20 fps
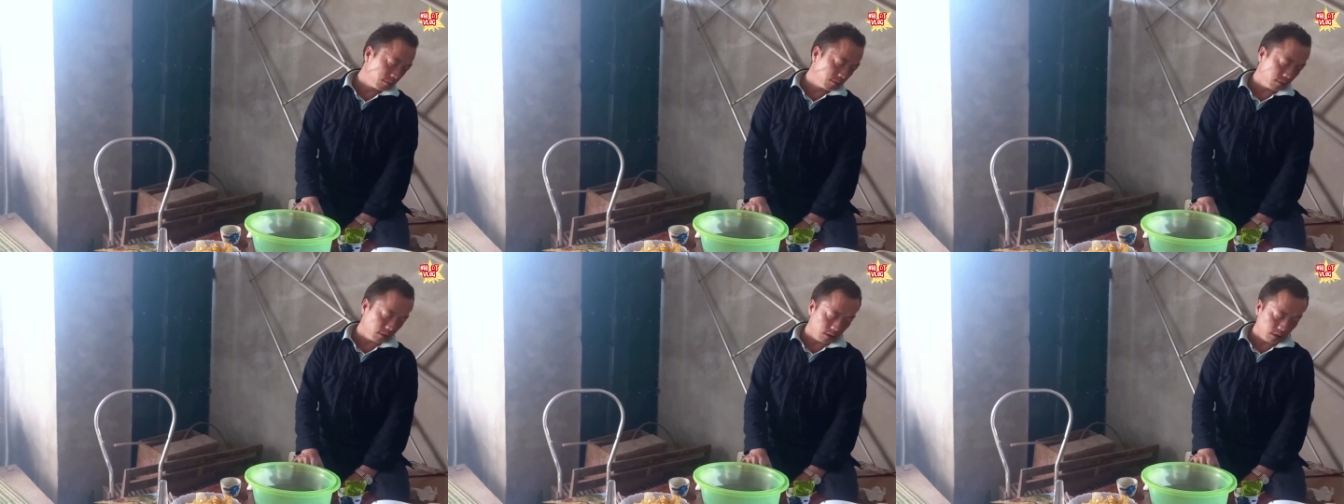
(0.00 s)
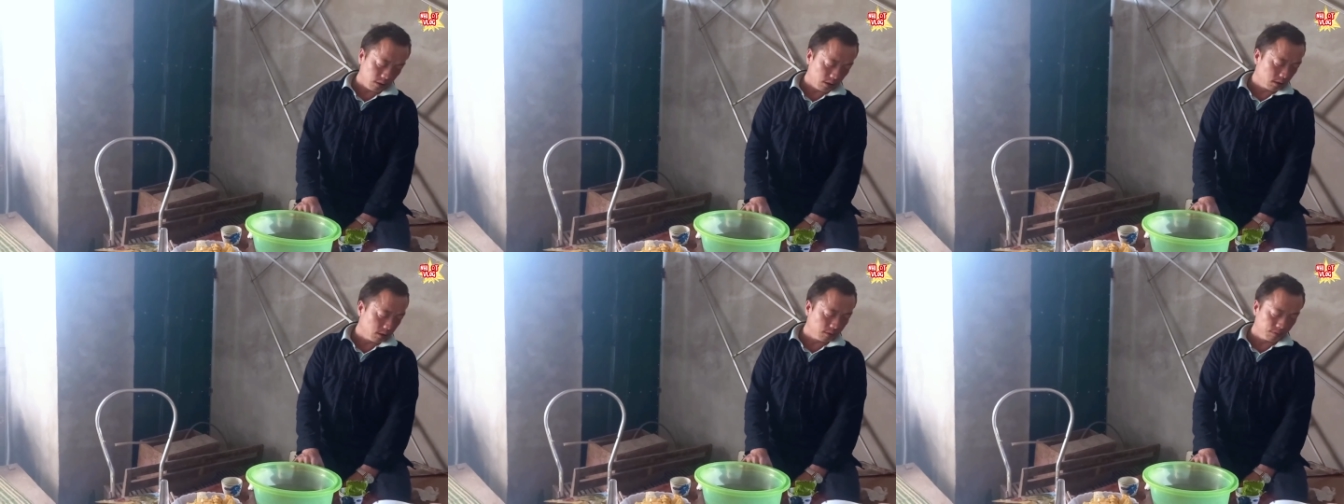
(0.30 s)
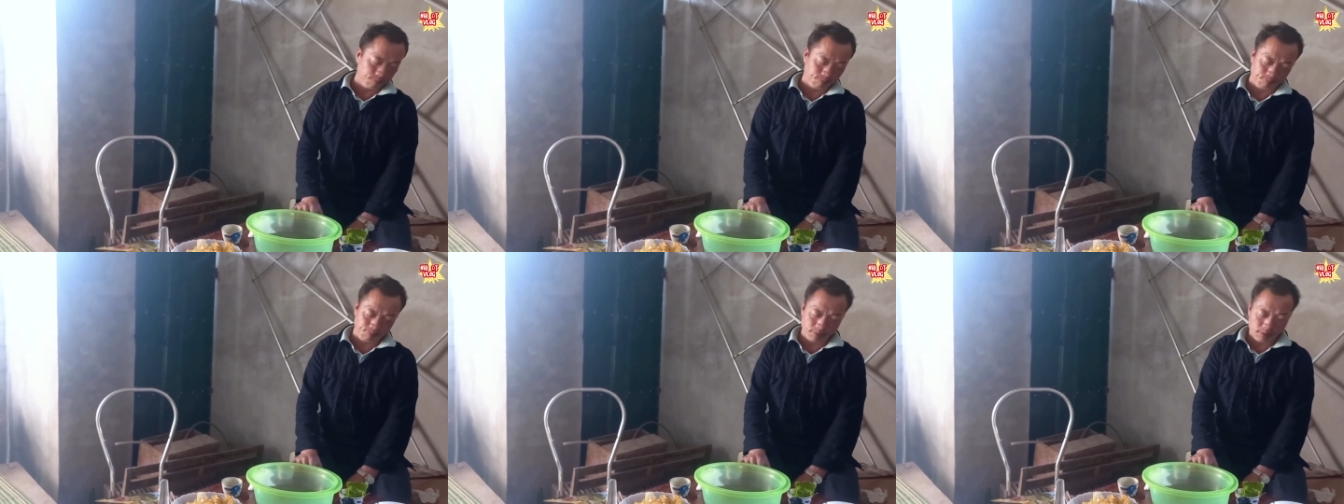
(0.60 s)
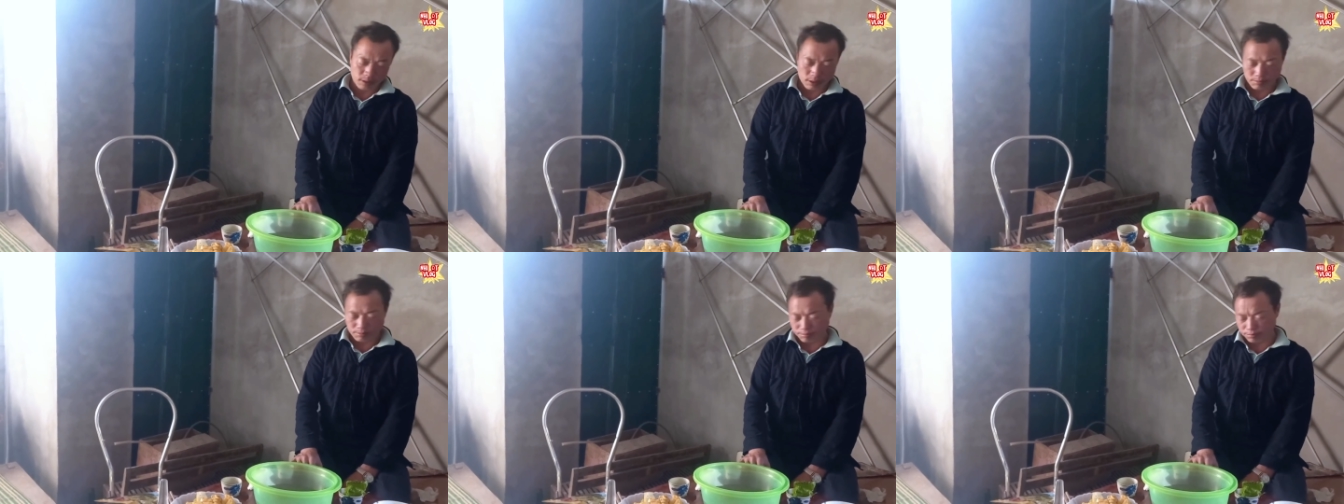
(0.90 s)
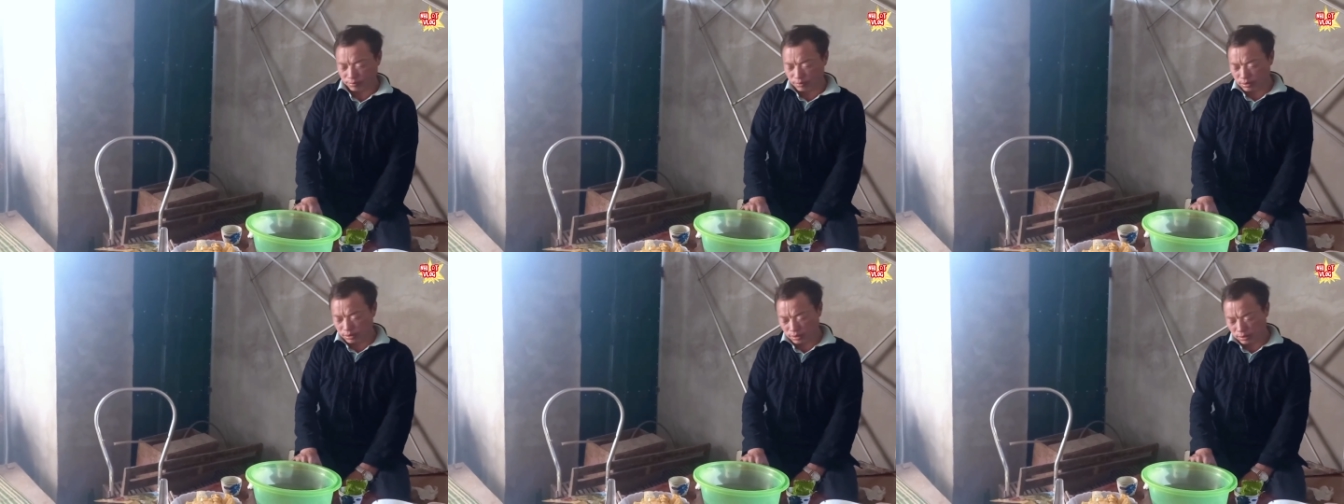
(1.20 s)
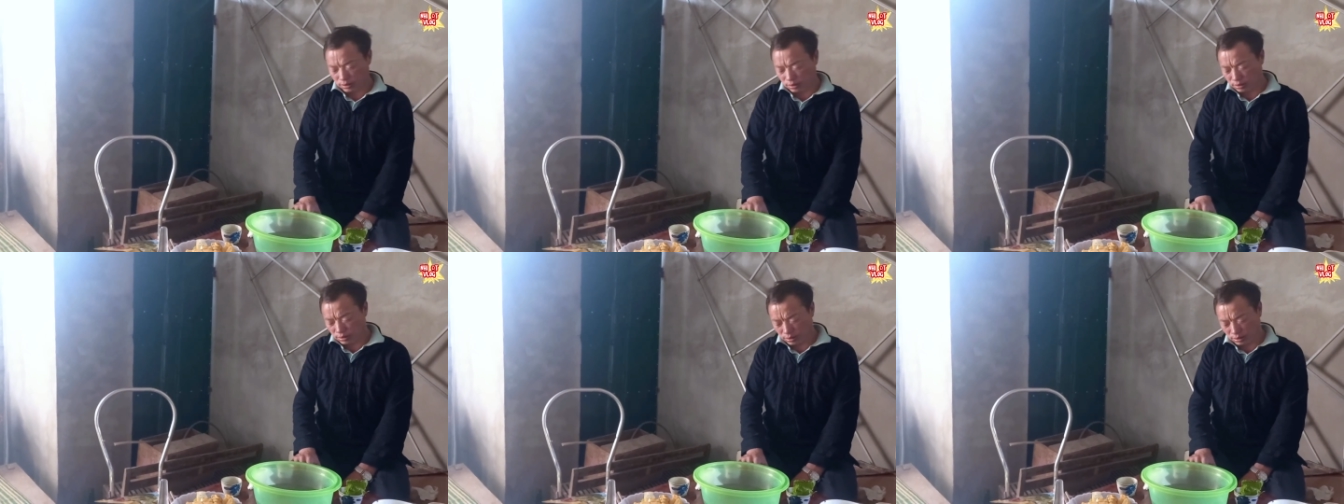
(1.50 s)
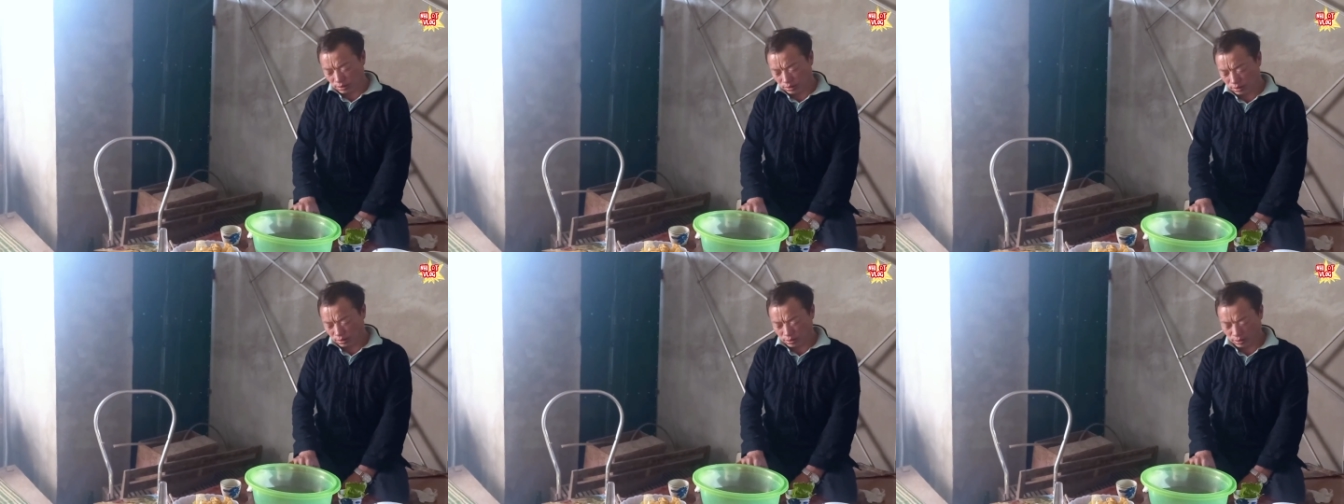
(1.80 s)
thời gian mà xỉu thủy kêu gọi tiền từ
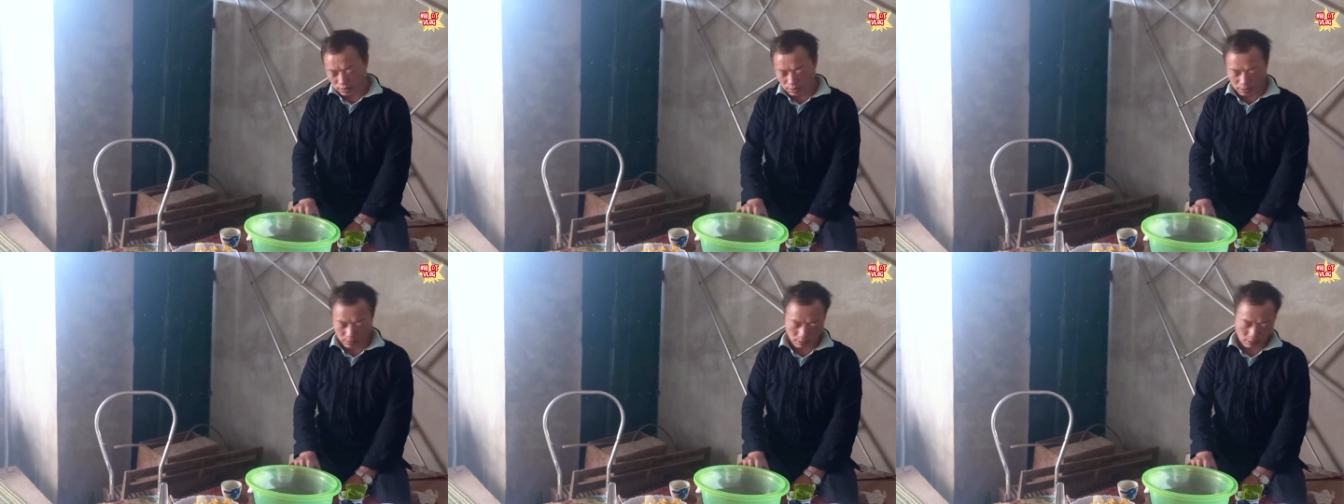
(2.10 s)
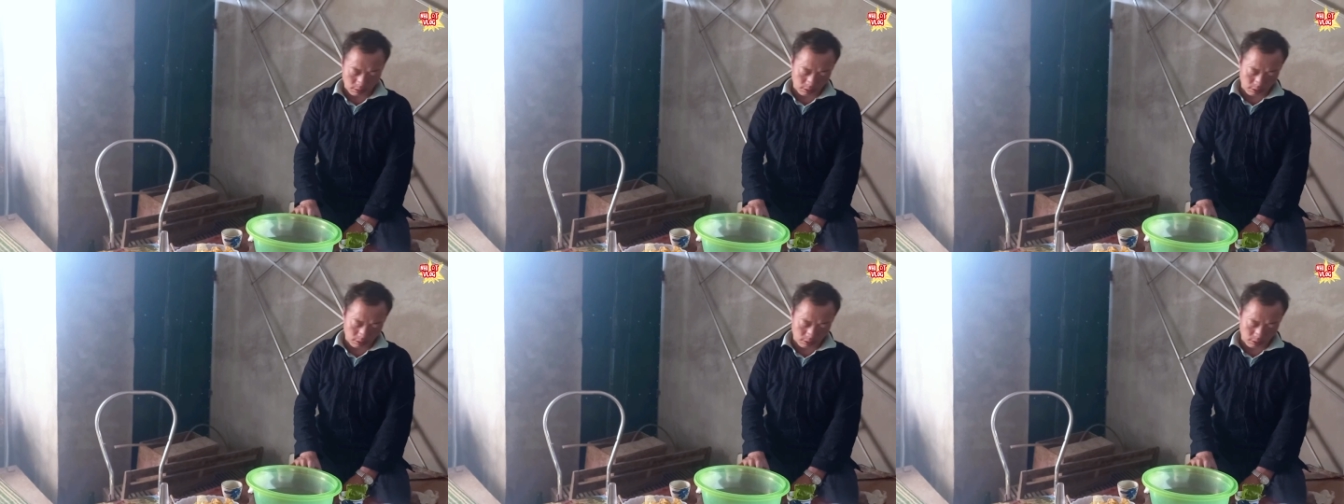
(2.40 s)
thiện đấy